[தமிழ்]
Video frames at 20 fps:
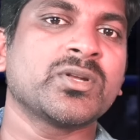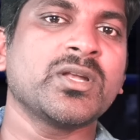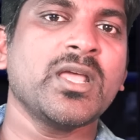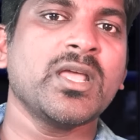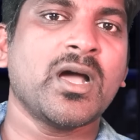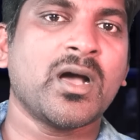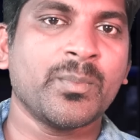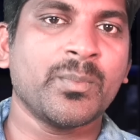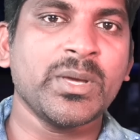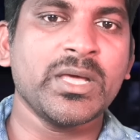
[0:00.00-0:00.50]
சொல்லி
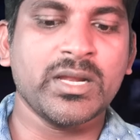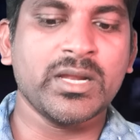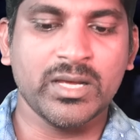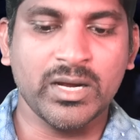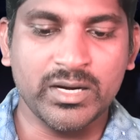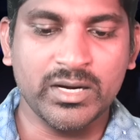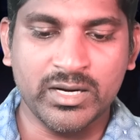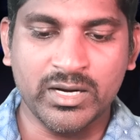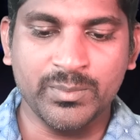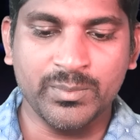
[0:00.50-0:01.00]

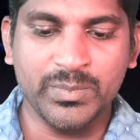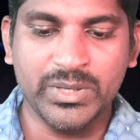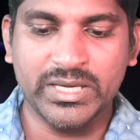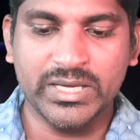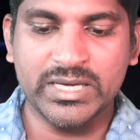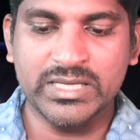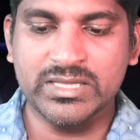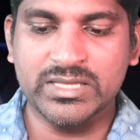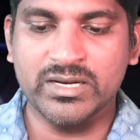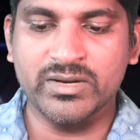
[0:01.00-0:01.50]
அமெரிக்கா
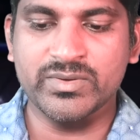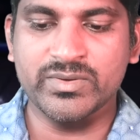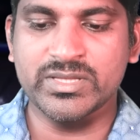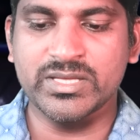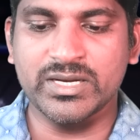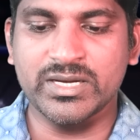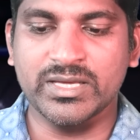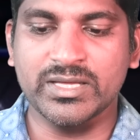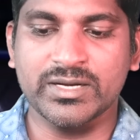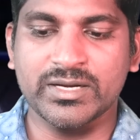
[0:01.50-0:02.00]
நம்பிக்கை
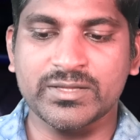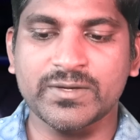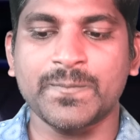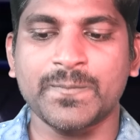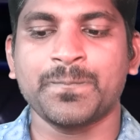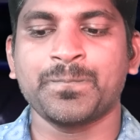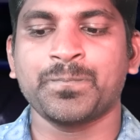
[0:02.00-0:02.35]
தெரிவித்திருக்கிறது